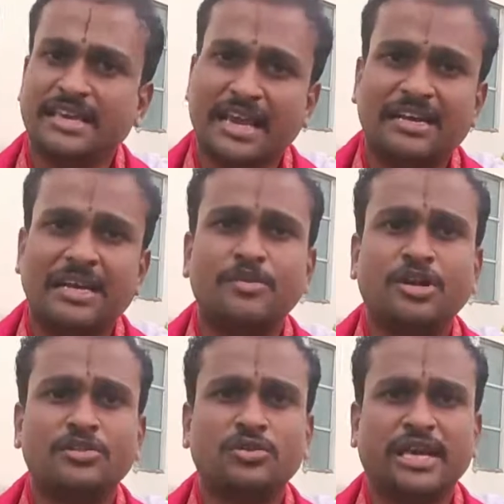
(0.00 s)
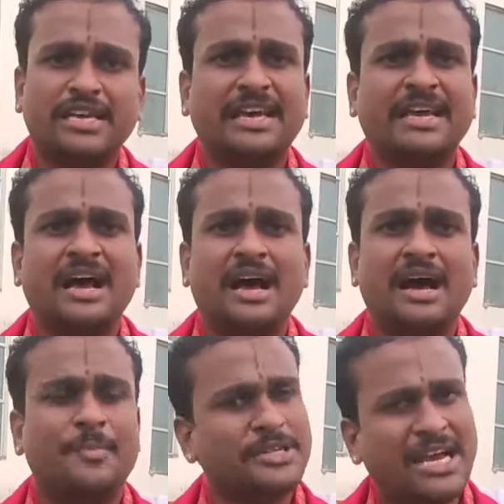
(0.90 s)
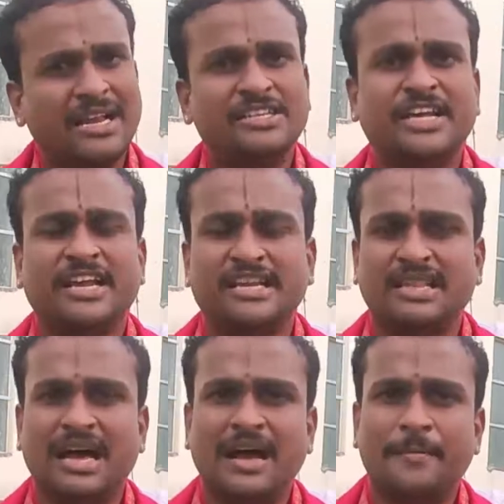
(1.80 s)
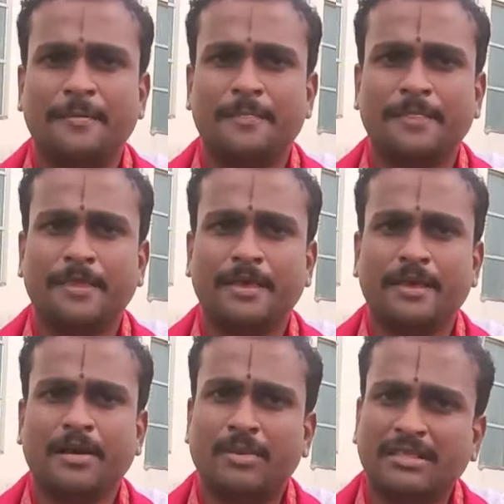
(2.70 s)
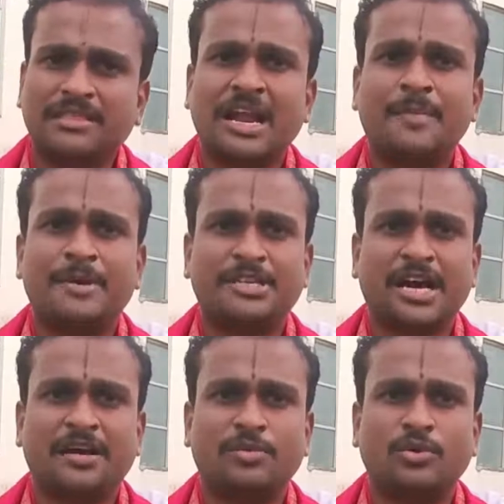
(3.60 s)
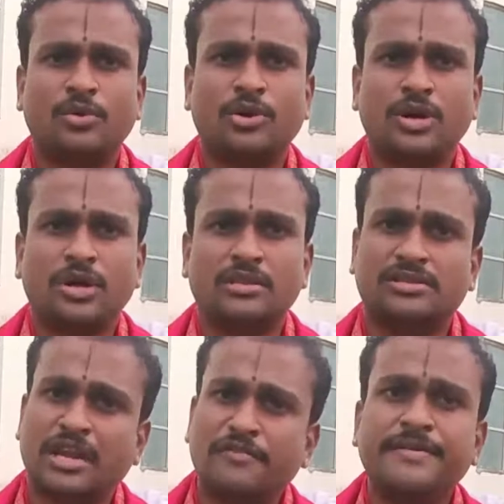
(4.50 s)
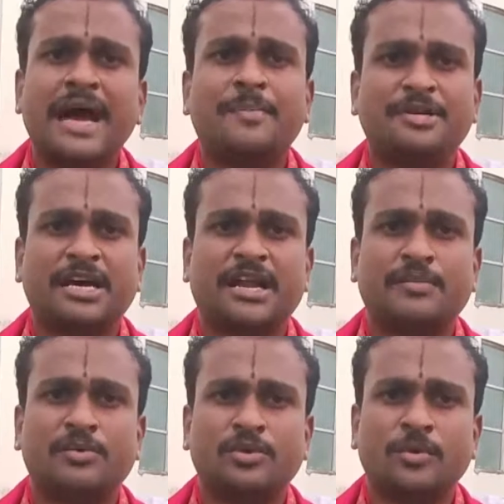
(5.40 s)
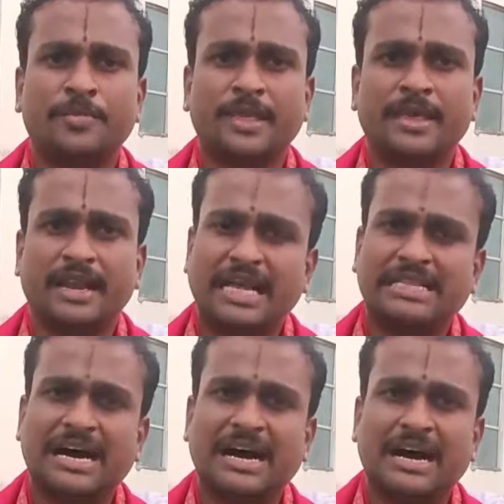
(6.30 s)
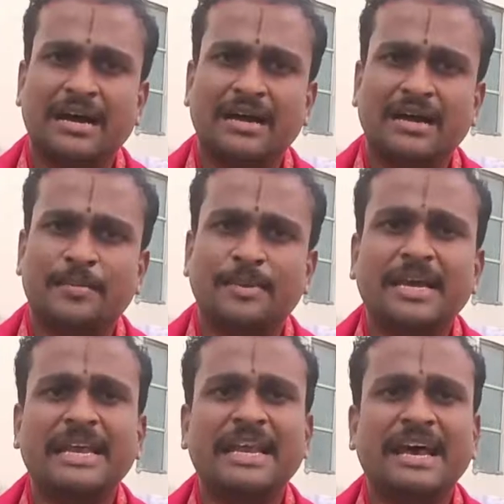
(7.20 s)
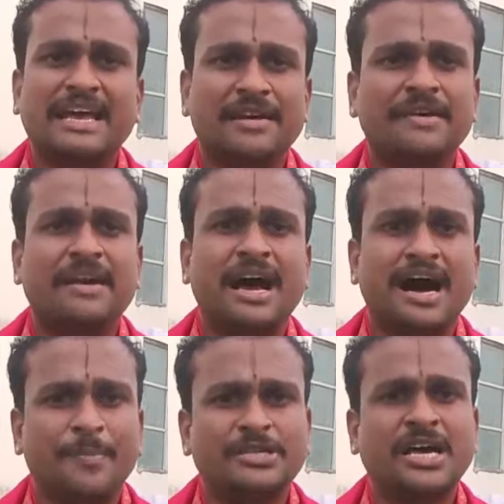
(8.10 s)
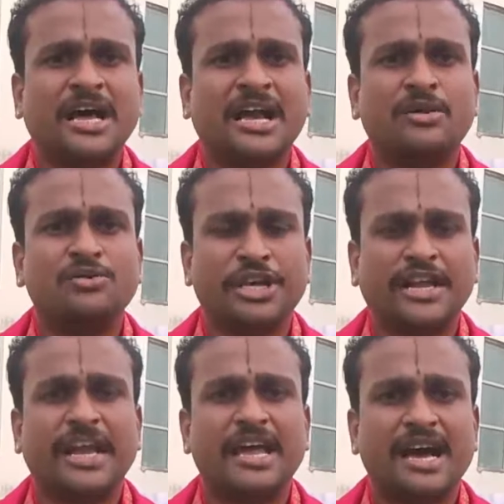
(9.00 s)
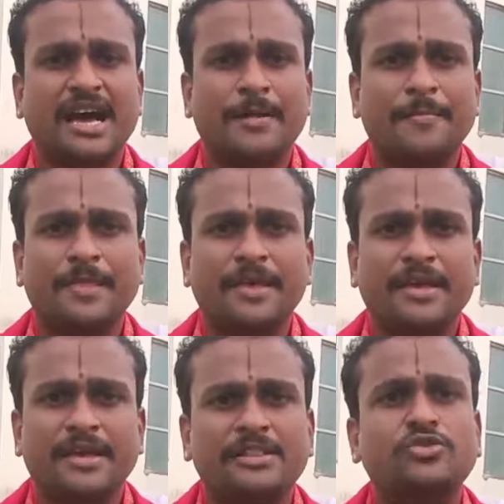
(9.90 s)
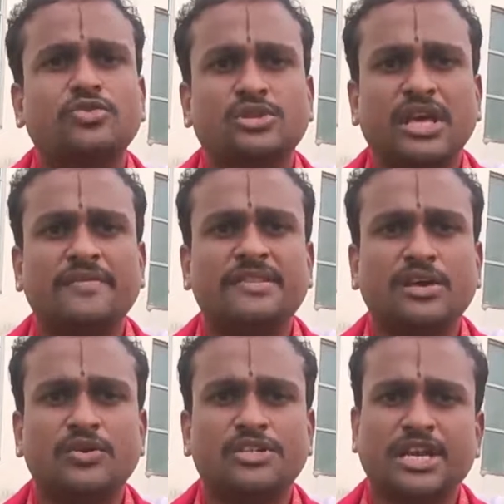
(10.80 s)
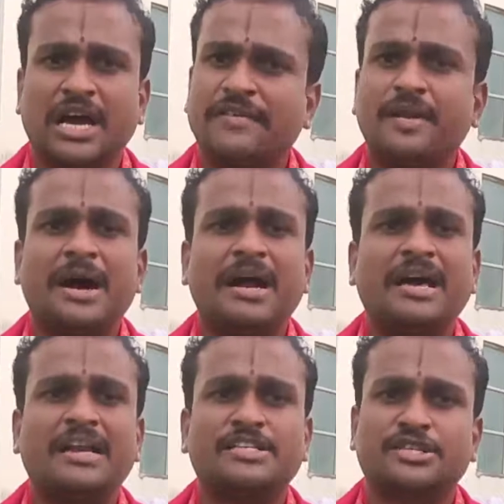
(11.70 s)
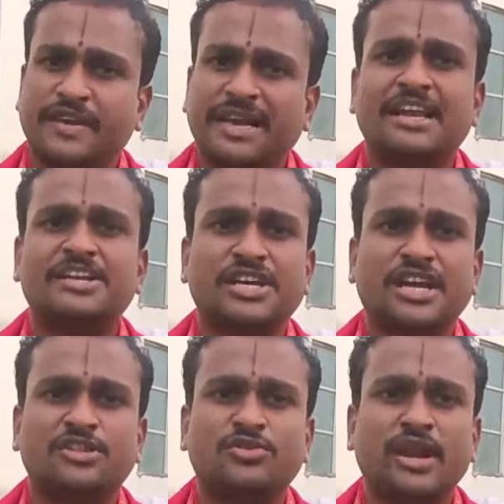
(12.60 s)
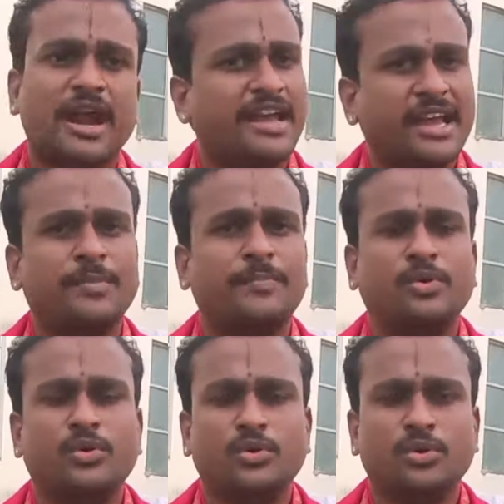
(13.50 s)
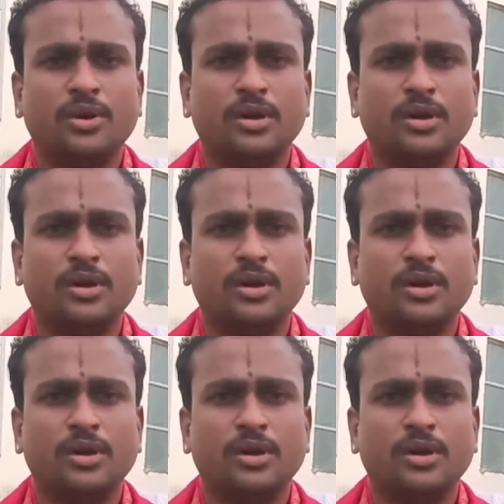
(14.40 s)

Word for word: ఈ యజ్ఞమునందు ఏదైనా అపచారం జరిగిందా మంత్రాపచారము ద్రవ్యాపచారము లేదా మిగిలిన ఏవైనా అపచారాలు జరిగాయా ఎందుకు దేవతలు వచ్చి హవిర్భాగాన్ని స్వీకరించలేదు అని అడిగినప్పుడు